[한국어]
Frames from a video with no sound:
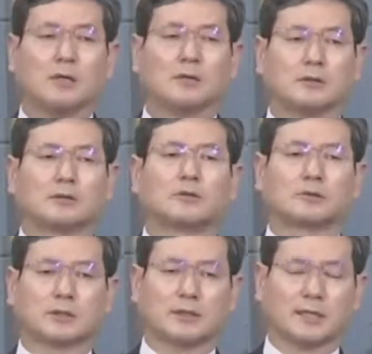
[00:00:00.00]

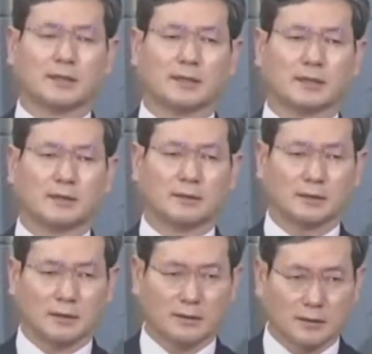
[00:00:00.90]
의로우신 하나님과
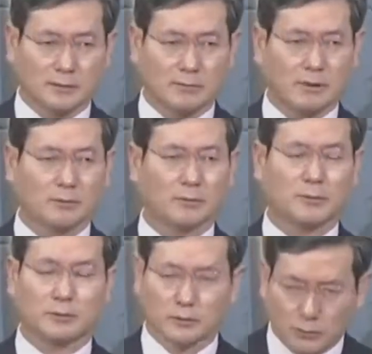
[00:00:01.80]
연결되는 방법은
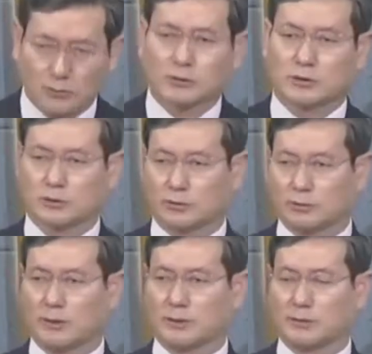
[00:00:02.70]
의로워지는
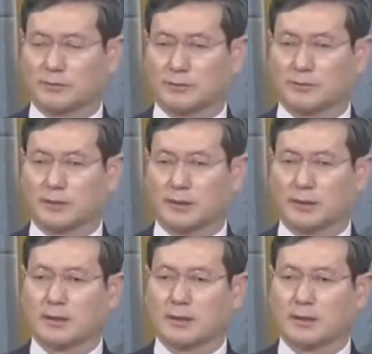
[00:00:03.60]
수밖에 없습니다.